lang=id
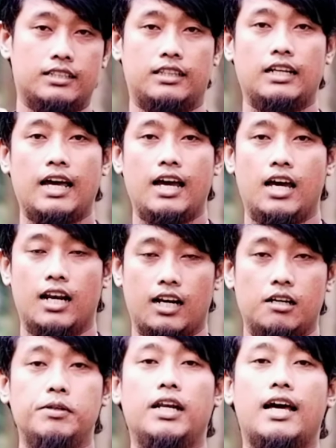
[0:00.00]
Setelah
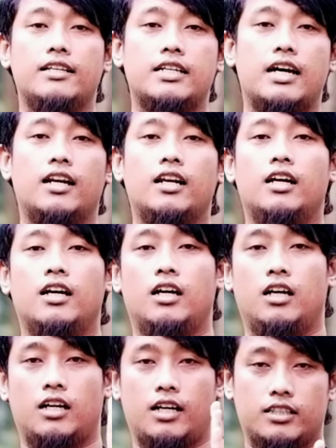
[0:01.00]
lebih lancar,
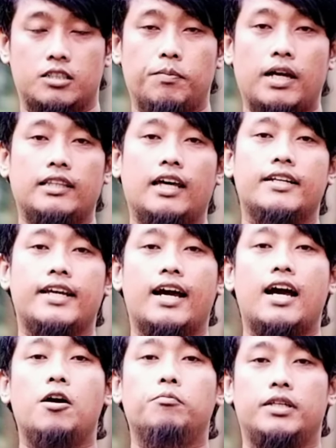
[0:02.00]

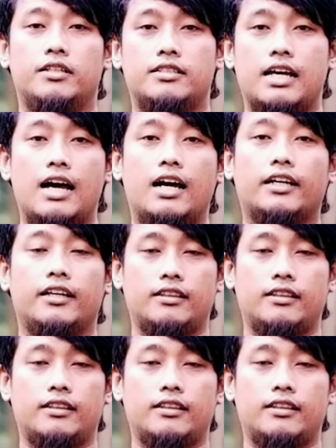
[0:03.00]
kecepatannya bisa